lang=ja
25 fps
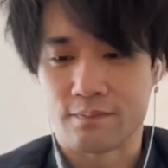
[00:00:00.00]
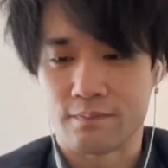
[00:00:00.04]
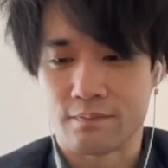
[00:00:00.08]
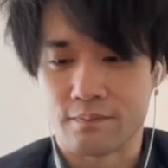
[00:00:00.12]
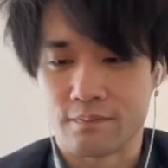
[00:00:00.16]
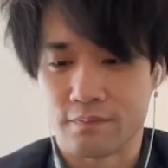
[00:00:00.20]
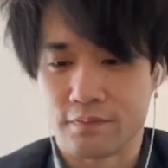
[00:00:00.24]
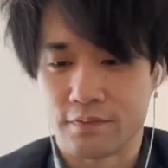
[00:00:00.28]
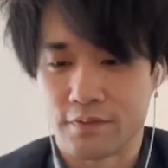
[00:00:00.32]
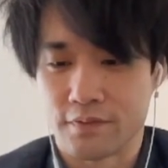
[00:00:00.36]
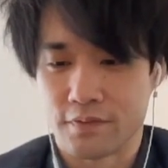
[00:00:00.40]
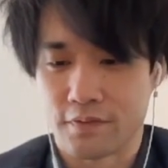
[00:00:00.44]

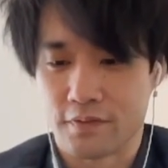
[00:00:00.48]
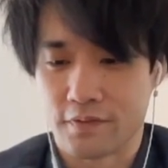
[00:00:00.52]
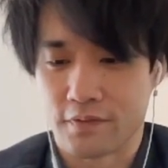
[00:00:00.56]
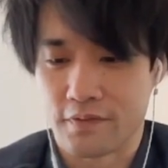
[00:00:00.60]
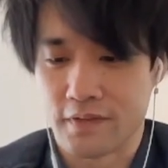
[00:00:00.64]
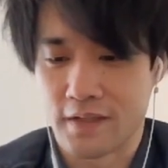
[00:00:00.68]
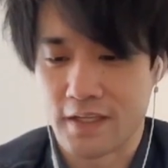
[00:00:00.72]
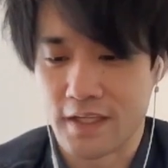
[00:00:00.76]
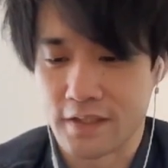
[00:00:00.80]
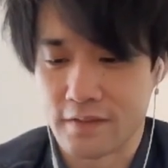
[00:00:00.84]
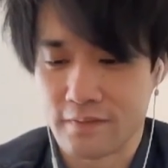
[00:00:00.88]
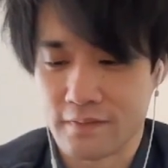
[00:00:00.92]
無料
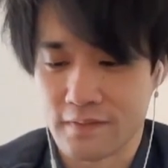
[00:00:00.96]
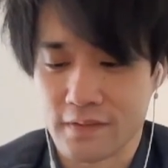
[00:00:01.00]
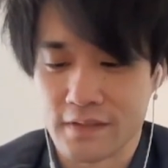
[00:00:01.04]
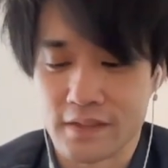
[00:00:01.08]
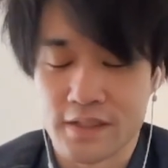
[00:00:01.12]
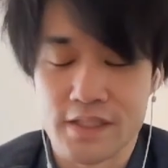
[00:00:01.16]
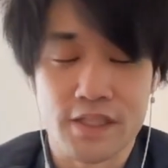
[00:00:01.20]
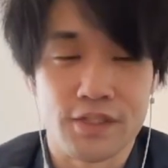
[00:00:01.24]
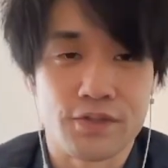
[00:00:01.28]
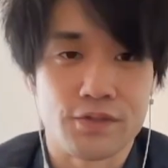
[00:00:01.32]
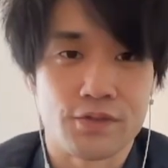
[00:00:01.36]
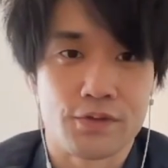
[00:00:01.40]
配布
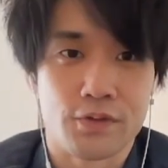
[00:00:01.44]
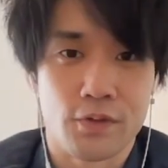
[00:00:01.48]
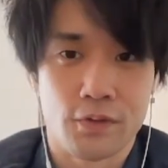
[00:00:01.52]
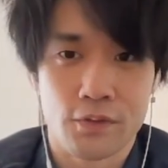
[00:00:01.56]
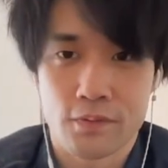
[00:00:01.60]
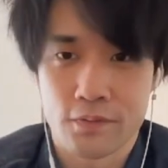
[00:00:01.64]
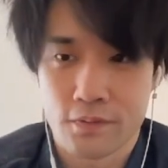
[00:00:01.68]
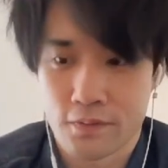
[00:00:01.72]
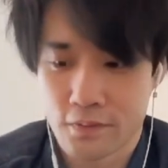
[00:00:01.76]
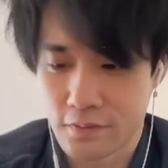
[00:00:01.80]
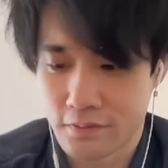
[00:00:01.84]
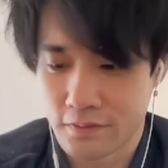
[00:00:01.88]

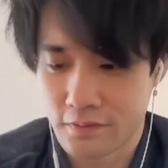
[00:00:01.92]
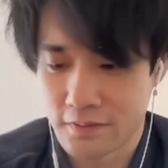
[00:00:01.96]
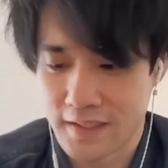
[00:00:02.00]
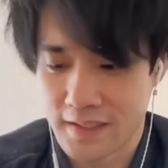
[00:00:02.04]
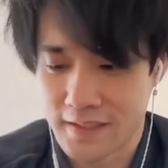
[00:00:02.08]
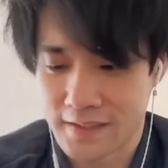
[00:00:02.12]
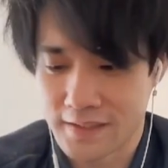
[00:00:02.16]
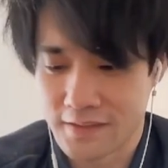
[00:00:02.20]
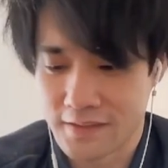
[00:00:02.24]
26個となってる